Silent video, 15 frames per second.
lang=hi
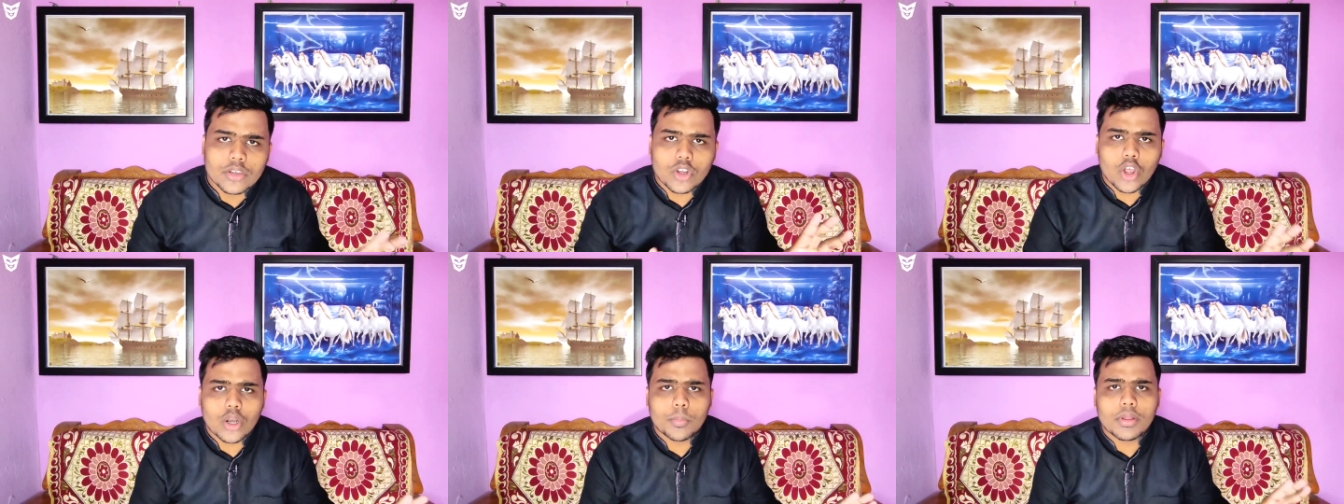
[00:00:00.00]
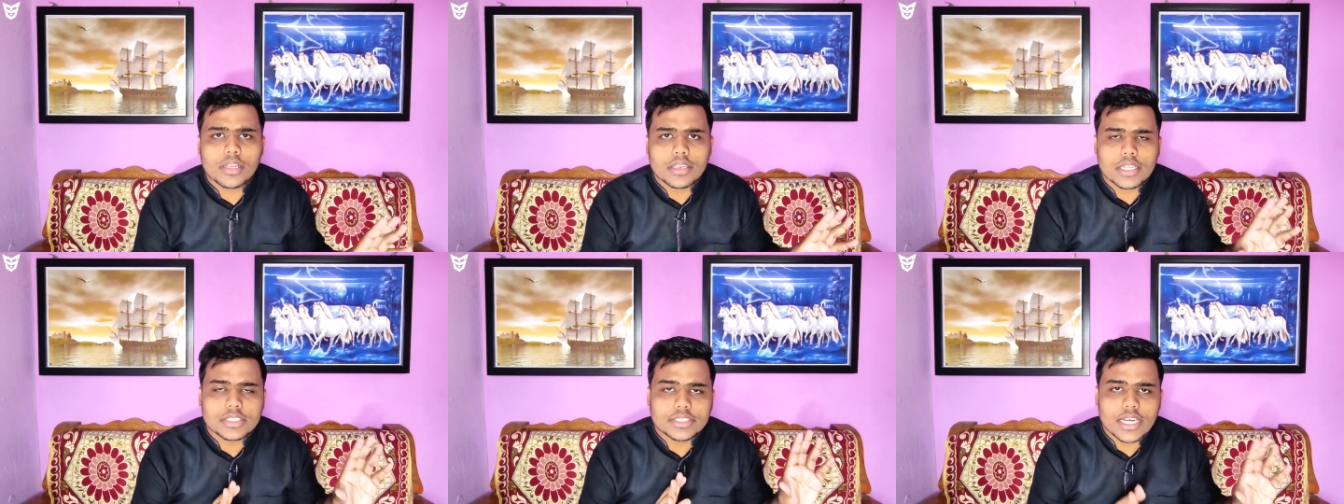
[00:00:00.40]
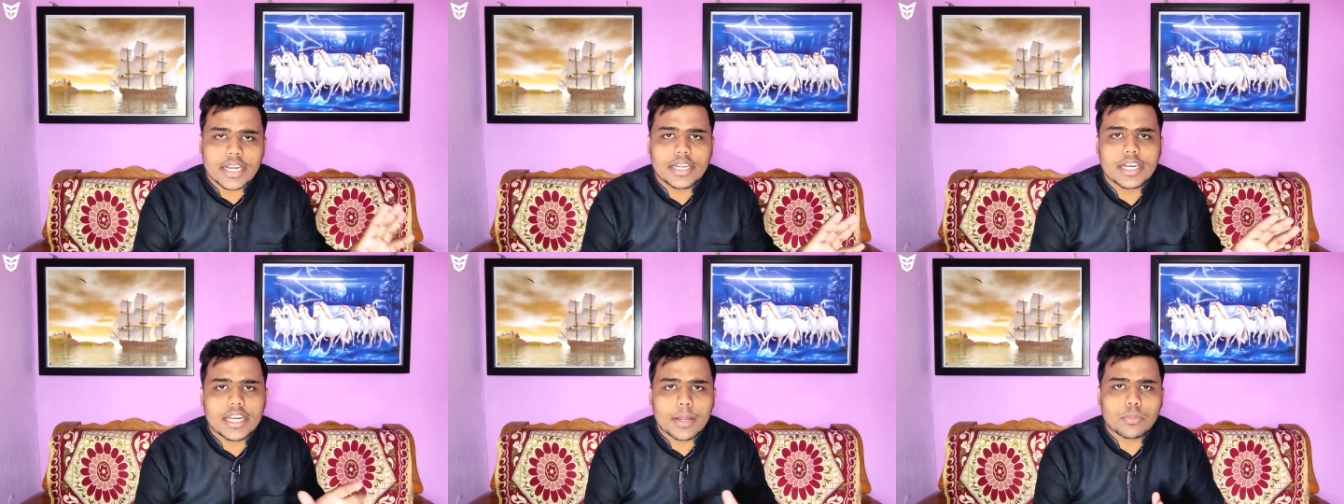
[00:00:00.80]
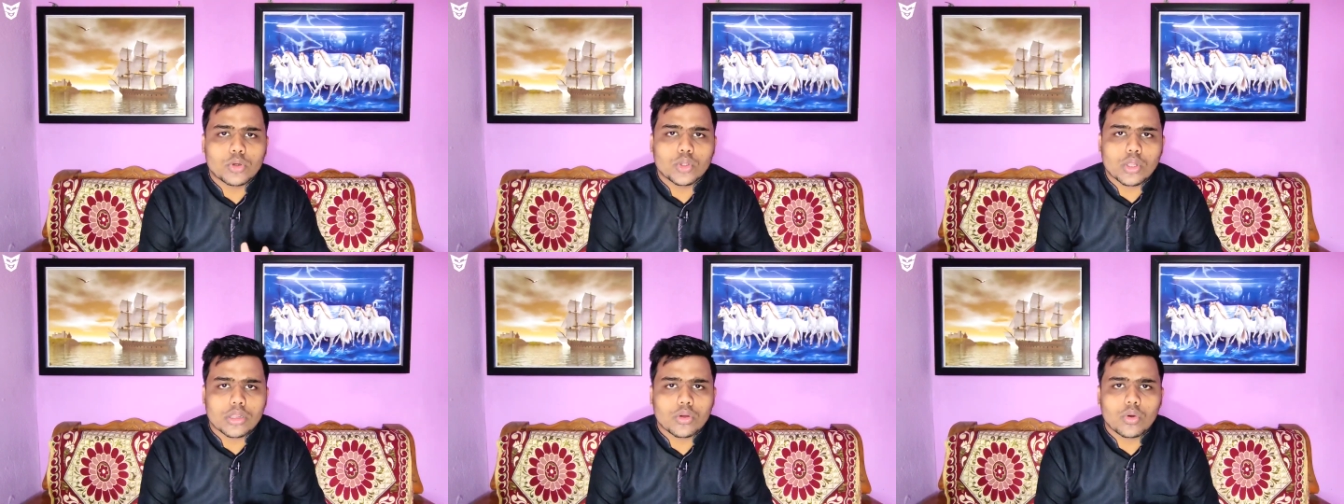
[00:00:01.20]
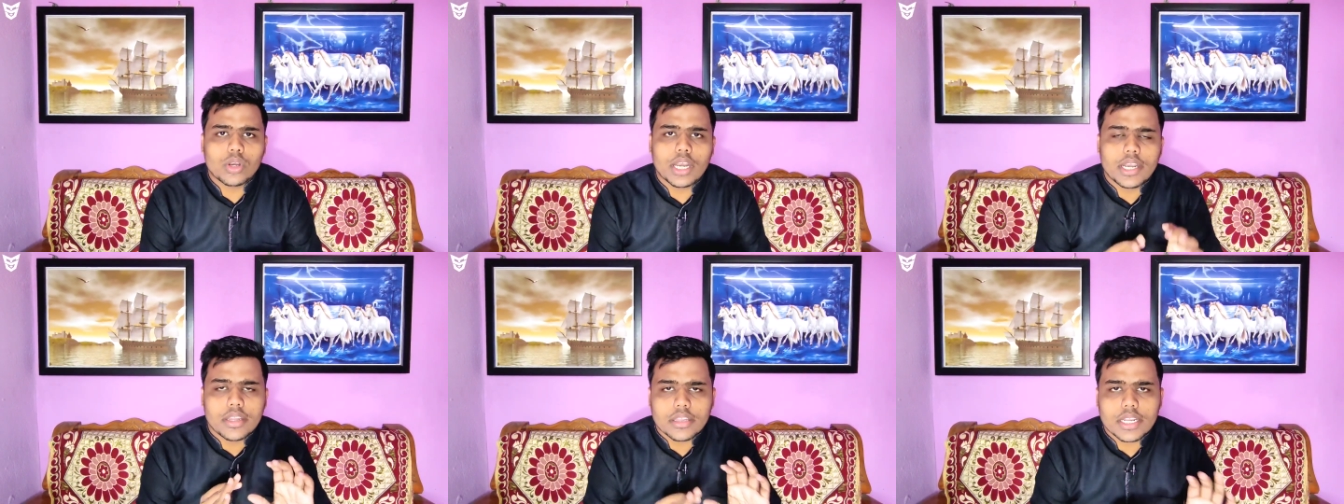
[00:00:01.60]
नॉर्मल सा स्टैंडर्ड आपको दोस्तों
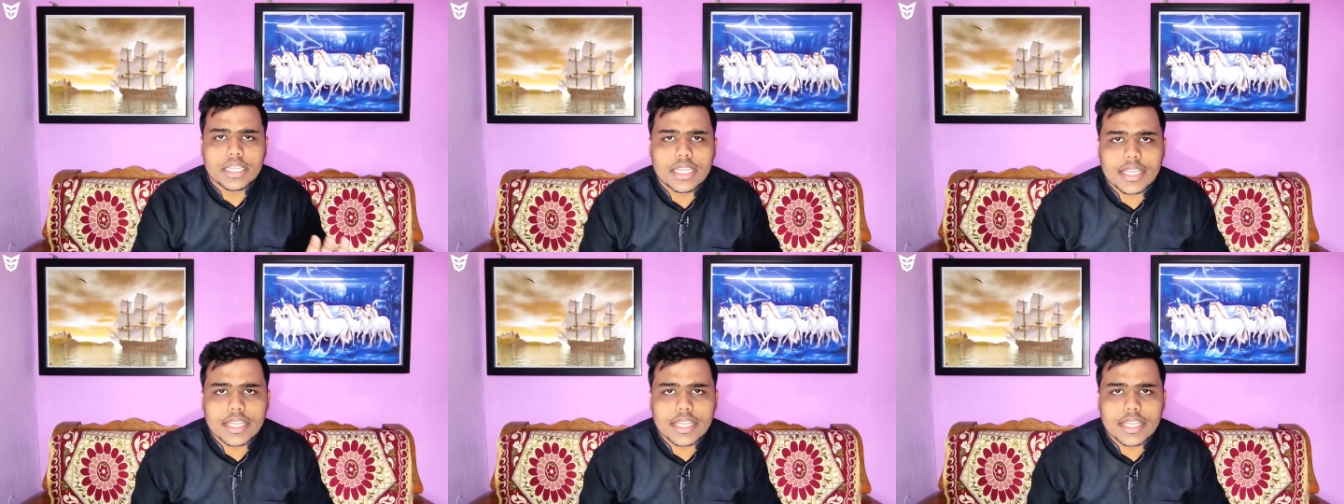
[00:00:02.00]
ओलेड स्क्रीन स्किन